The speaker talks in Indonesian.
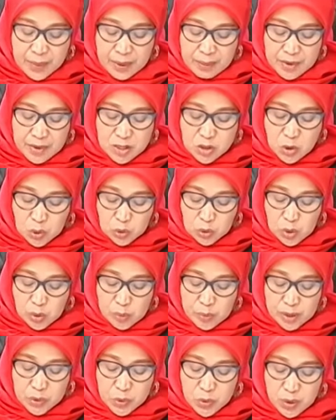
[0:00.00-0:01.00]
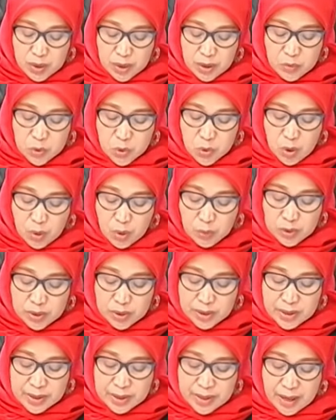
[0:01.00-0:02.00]
18 Oktober
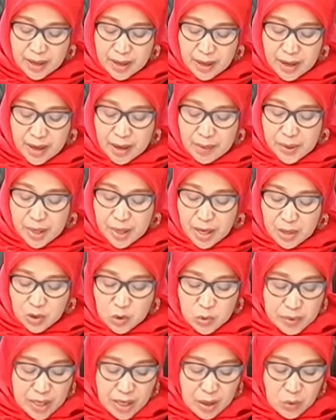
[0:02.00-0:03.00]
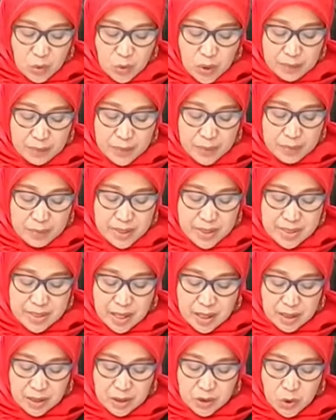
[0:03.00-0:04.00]
2023, pengadu melakukan
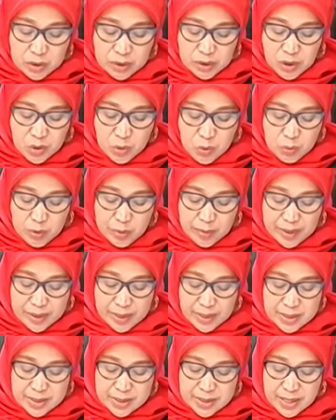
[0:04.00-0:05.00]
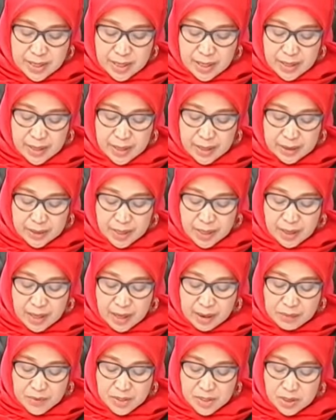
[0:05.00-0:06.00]
pemeriksaan ke dokter umum atas gejala yang
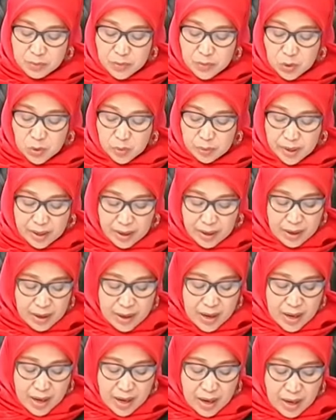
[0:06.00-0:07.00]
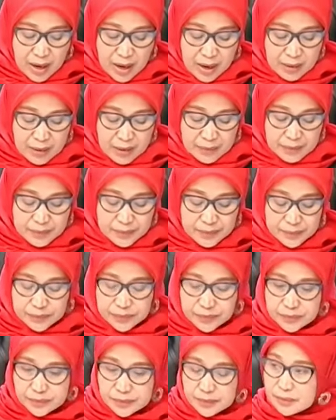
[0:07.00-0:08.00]
dialami sebelumnya. Permisi, mohon
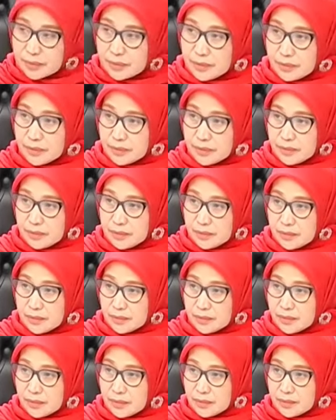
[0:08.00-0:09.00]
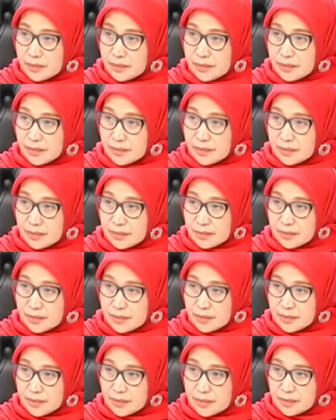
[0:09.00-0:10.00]
maaf yang uh, mulia.
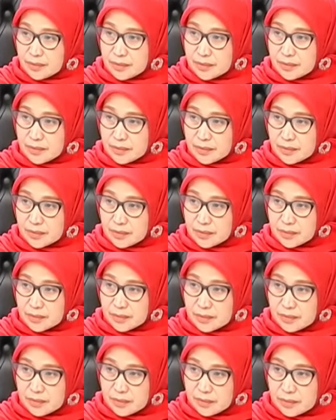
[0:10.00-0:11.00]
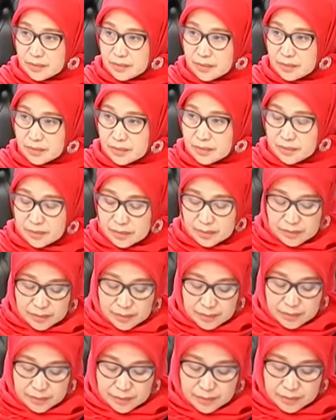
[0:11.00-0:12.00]
Apakah harus sedetail
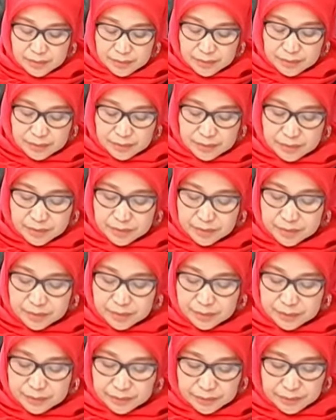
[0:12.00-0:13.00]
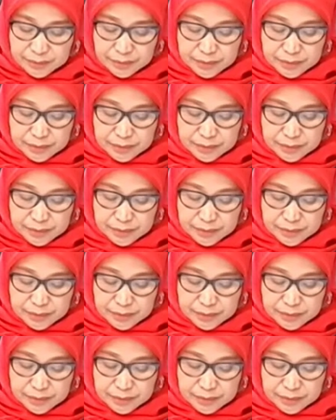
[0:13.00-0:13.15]
itu dibacakan?